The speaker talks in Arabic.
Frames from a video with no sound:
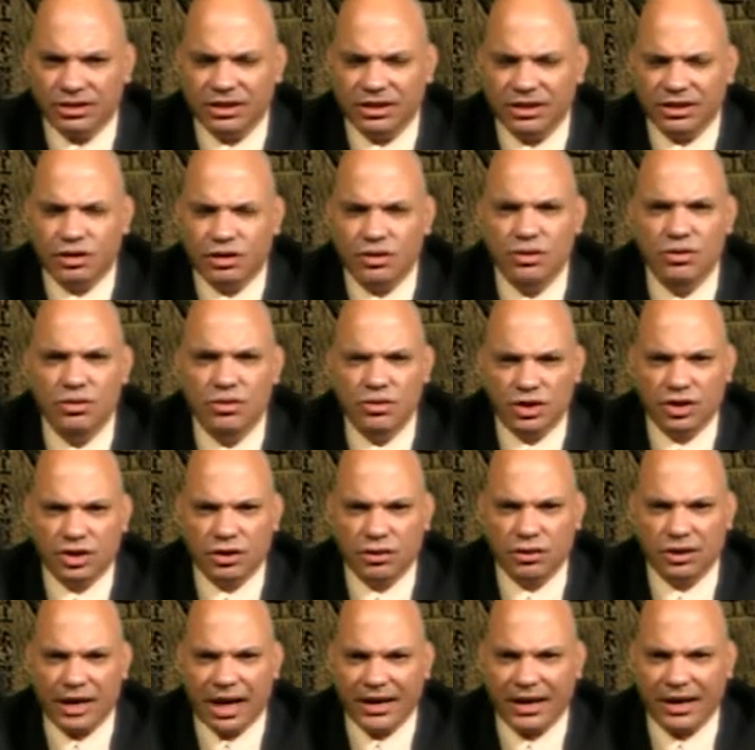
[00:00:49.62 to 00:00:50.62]
كنوز
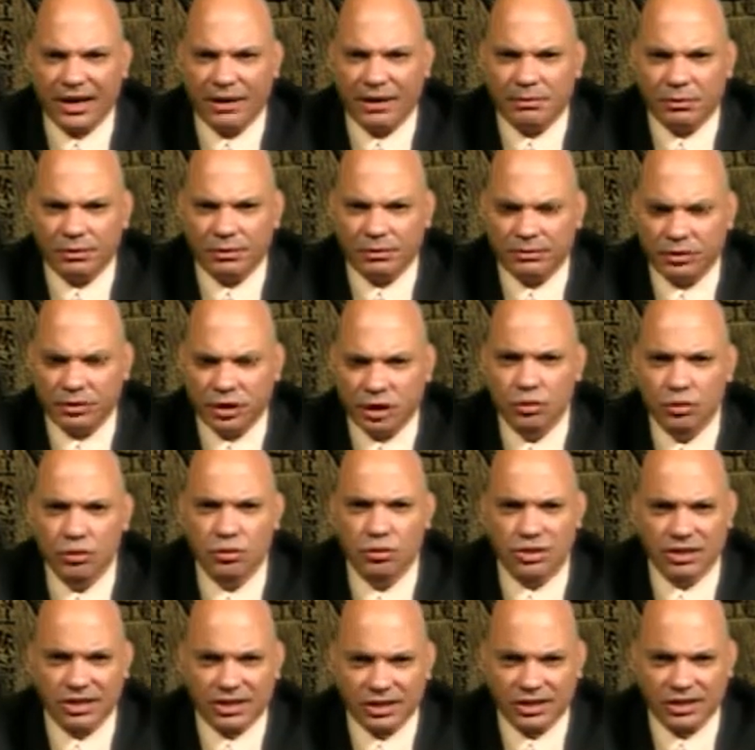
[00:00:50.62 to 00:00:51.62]
توت عنخ امون
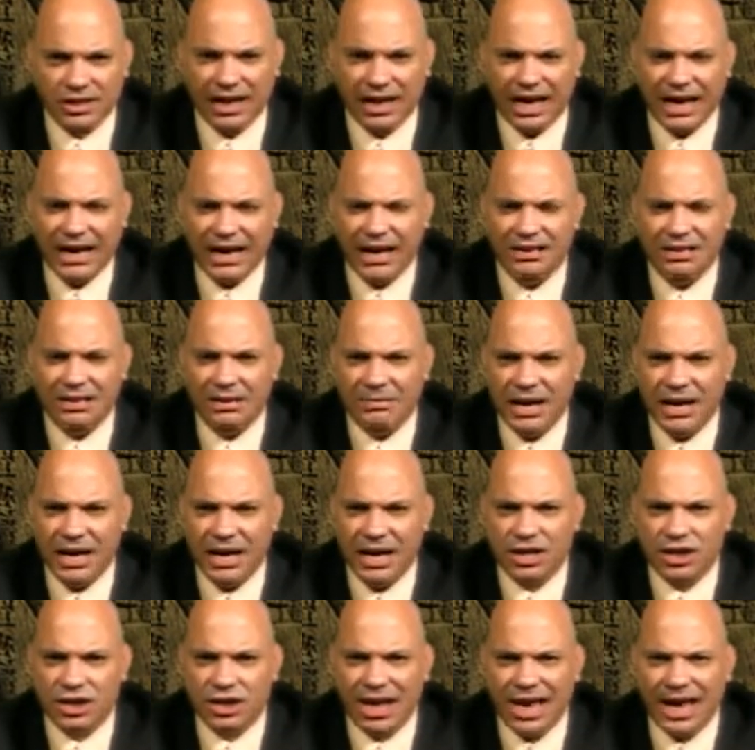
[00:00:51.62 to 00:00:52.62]
كنوز الحاجات دي
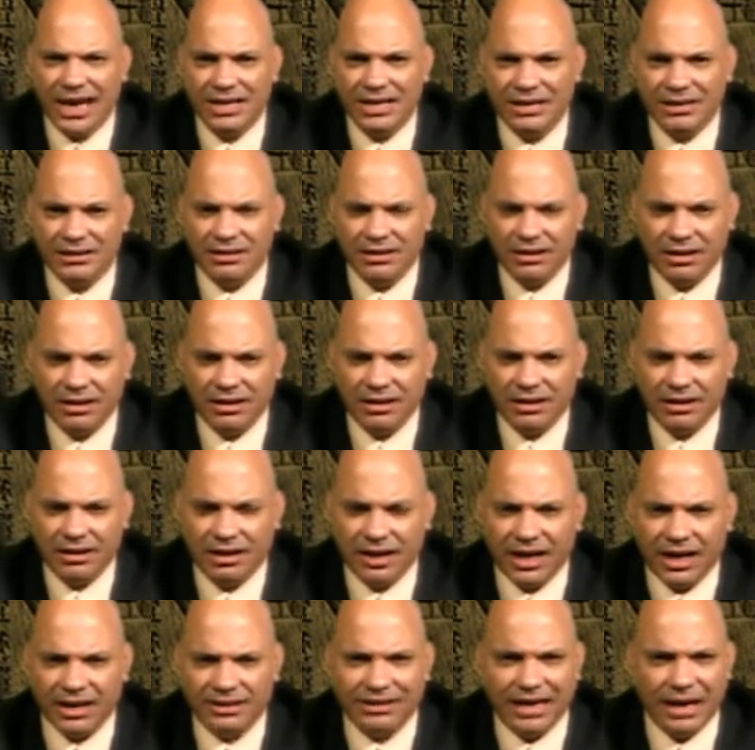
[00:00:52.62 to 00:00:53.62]
ملهاش اي
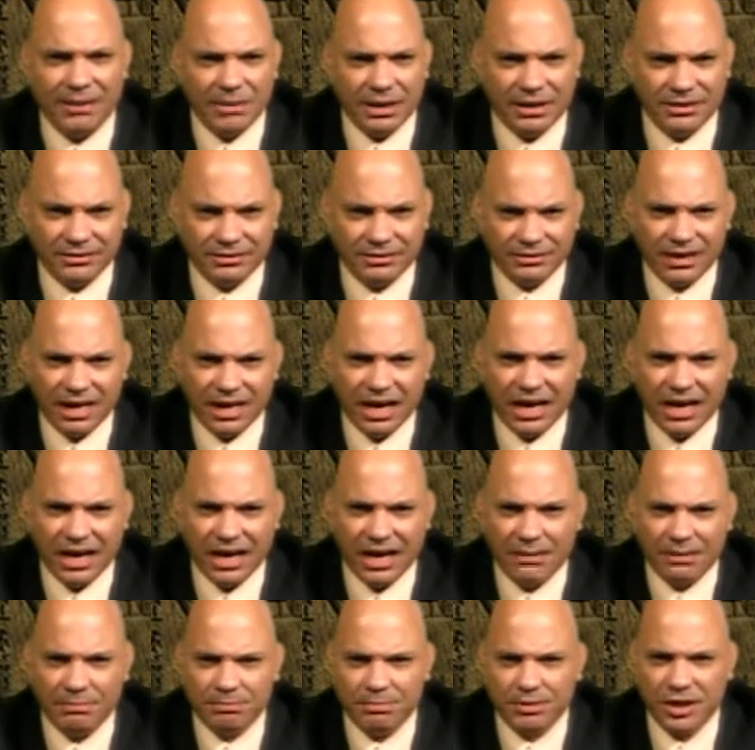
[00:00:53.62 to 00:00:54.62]
تمن
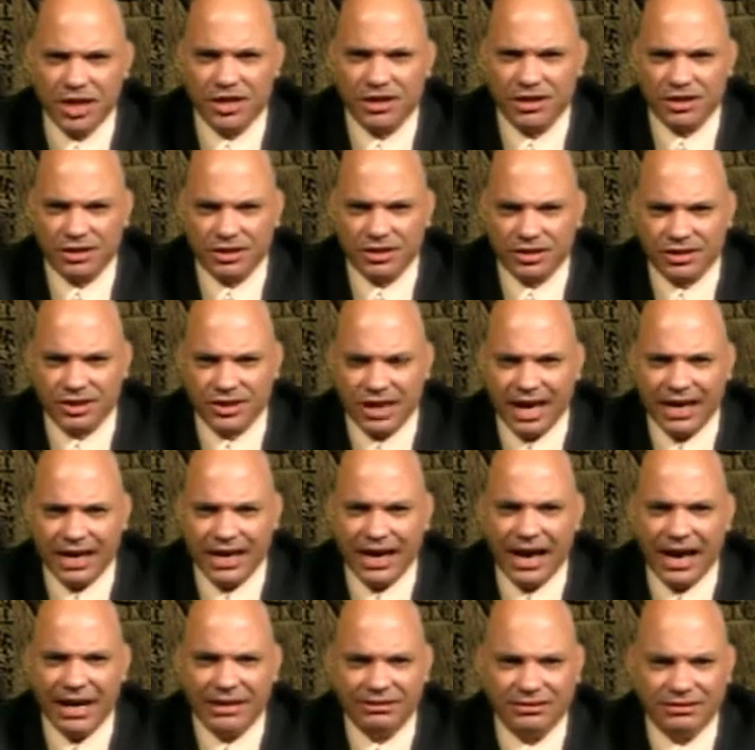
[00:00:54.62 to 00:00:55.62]
ده بريشيس
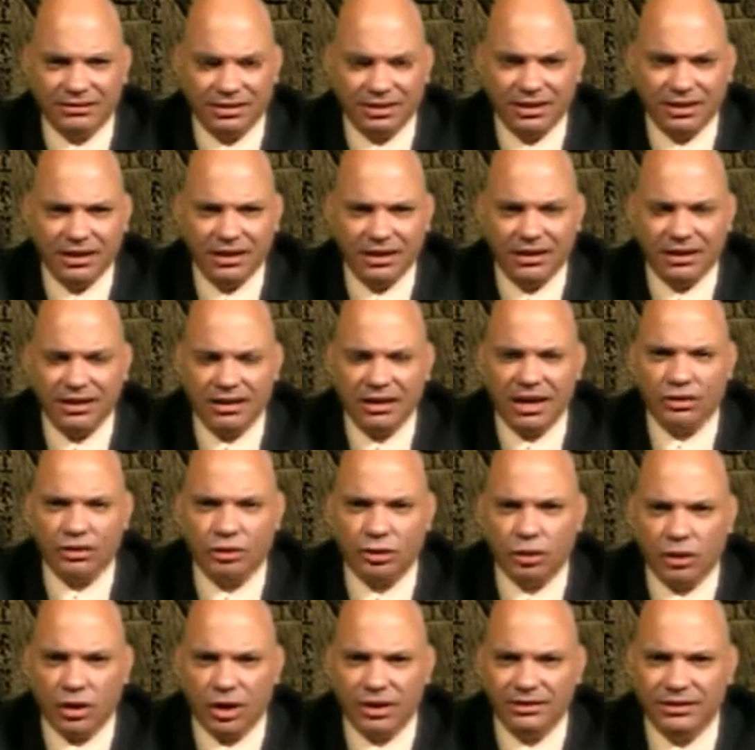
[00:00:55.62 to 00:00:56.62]
حاجات لا
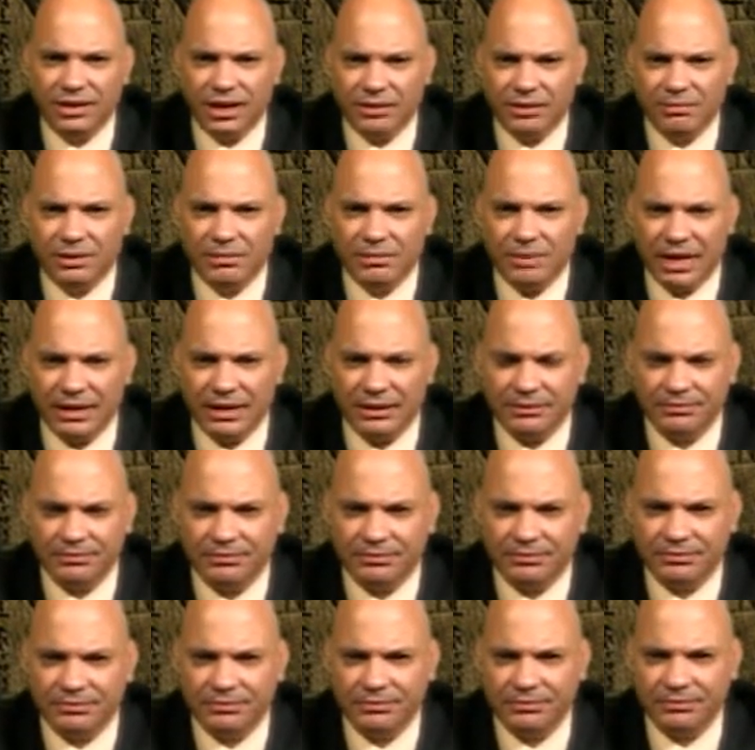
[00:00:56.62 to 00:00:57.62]
تقدر بمال
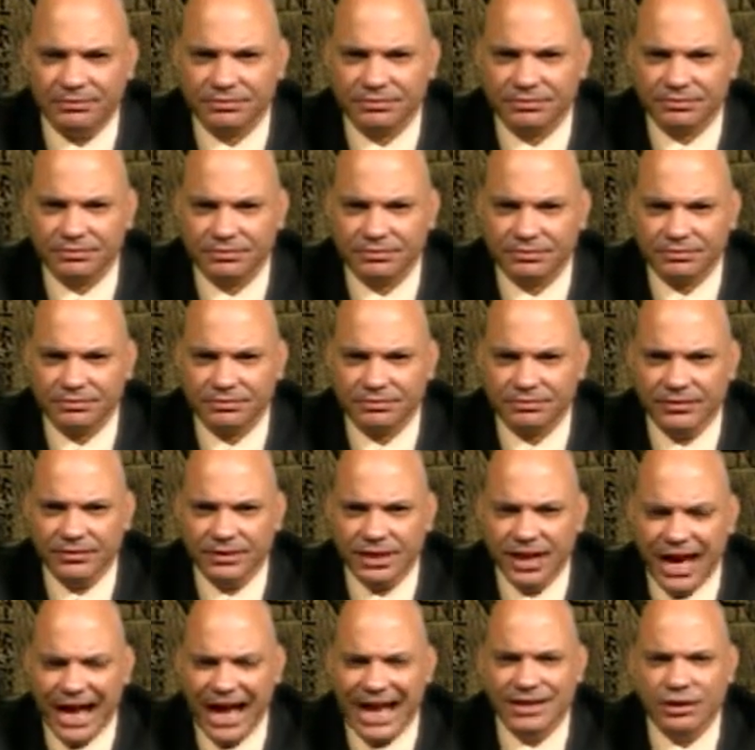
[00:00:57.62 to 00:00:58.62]

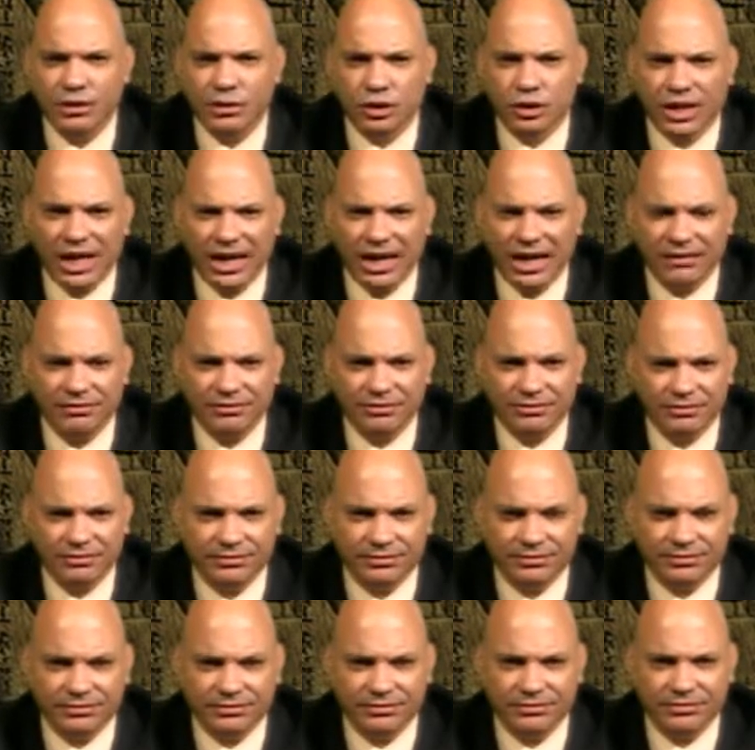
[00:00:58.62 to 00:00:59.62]
عنده شغف
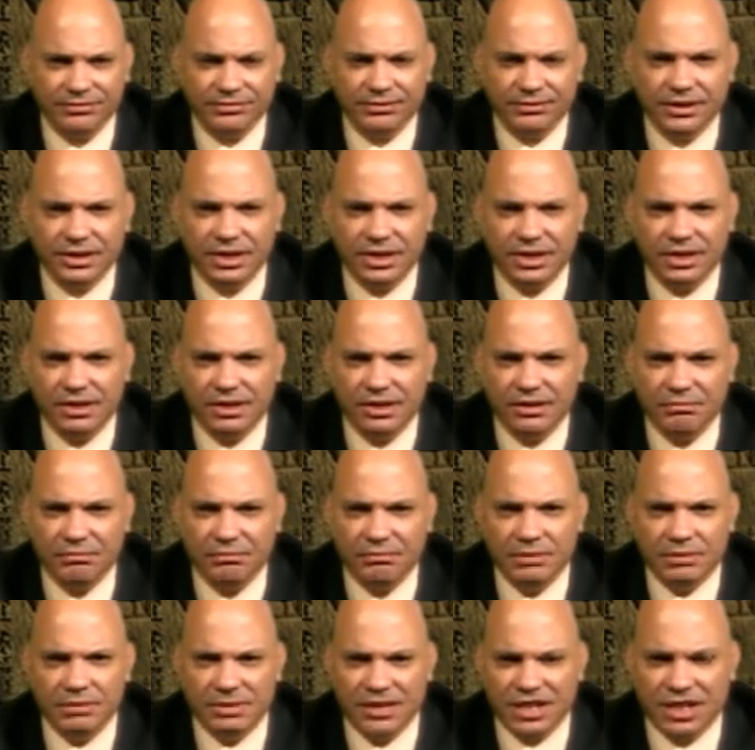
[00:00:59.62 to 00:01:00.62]

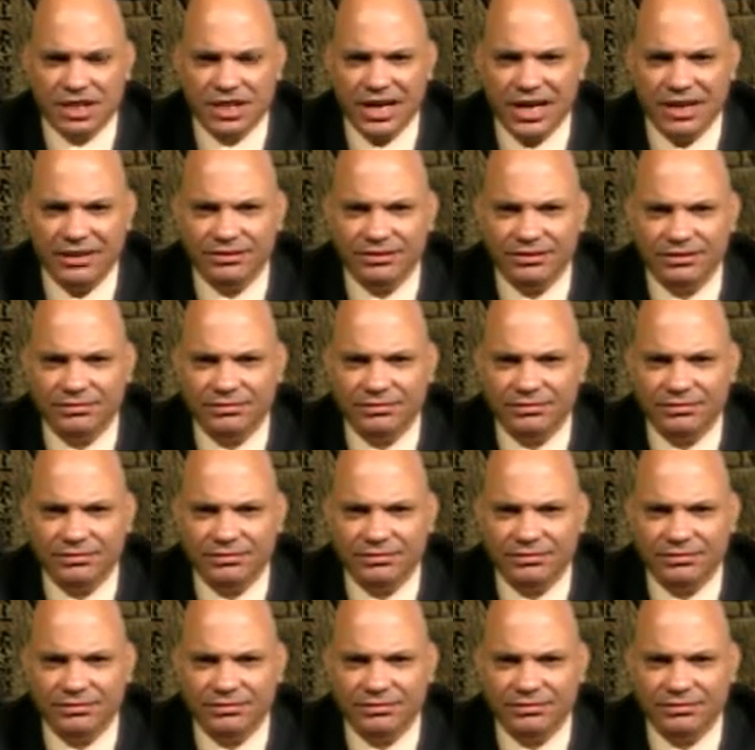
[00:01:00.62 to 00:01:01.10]
بالمصريات